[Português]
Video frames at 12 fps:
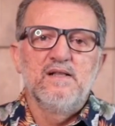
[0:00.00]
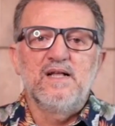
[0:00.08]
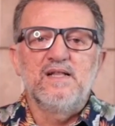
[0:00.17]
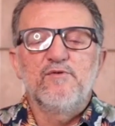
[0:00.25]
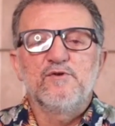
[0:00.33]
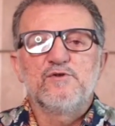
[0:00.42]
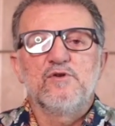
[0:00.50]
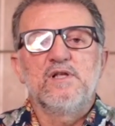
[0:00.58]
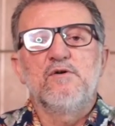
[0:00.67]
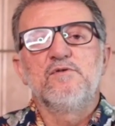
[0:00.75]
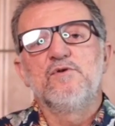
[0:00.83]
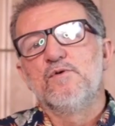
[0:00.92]
Na
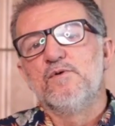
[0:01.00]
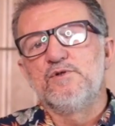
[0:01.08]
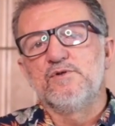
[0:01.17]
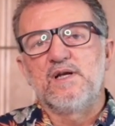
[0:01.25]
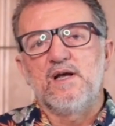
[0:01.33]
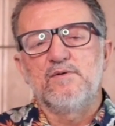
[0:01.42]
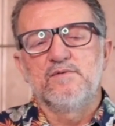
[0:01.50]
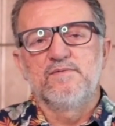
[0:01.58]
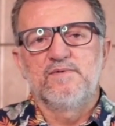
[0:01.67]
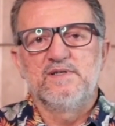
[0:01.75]
devocional de hoje, eu quero